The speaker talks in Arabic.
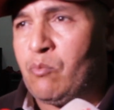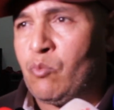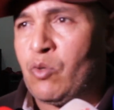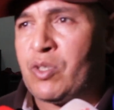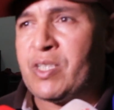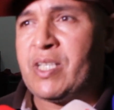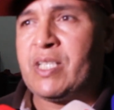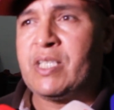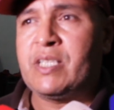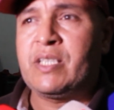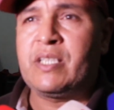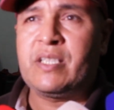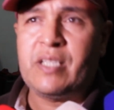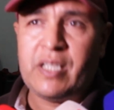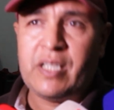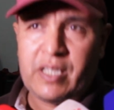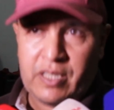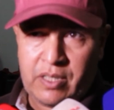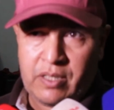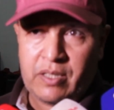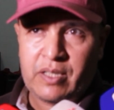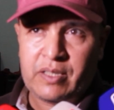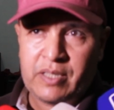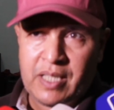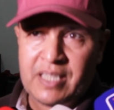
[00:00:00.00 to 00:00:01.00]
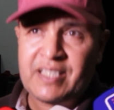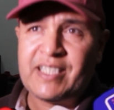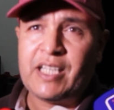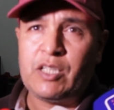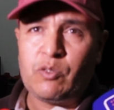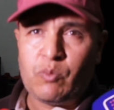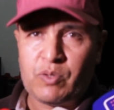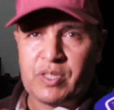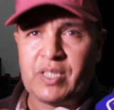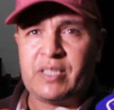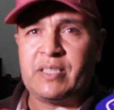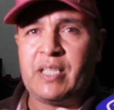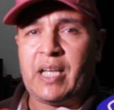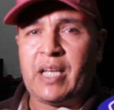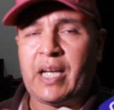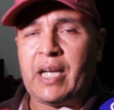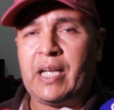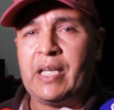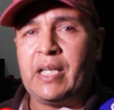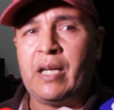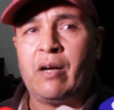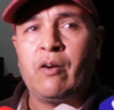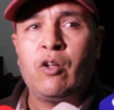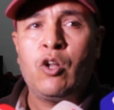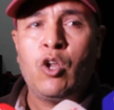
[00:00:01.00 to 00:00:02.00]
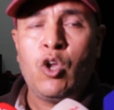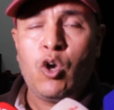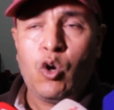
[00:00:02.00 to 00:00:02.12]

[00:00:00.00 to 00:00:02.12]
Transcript: مراسله السيد ديال السيد وزير الداخليه